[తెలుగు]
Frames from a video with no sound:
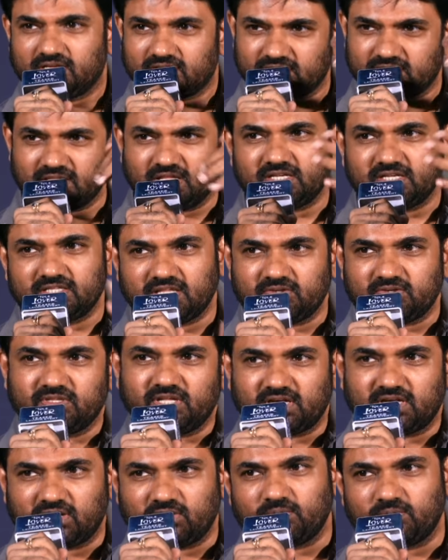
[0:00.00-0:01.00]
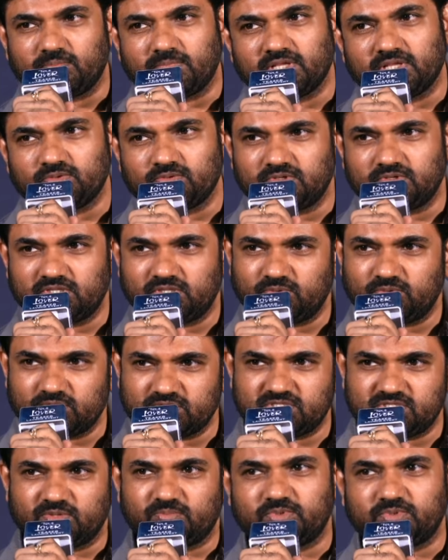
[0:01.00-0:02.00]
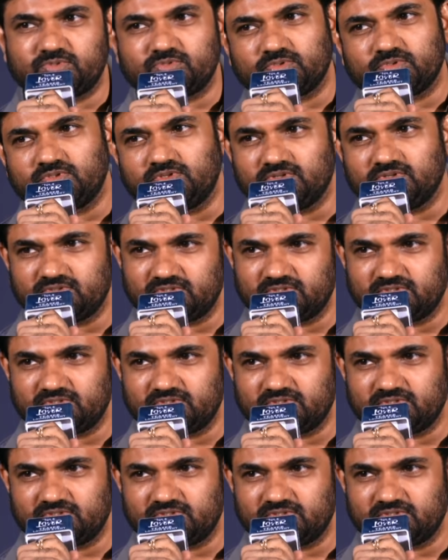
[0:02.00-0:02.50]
దాని తర్వాత ఎట్లాగో మాది ఉంటుంది వచ్చినప్పుడు చూద్దాం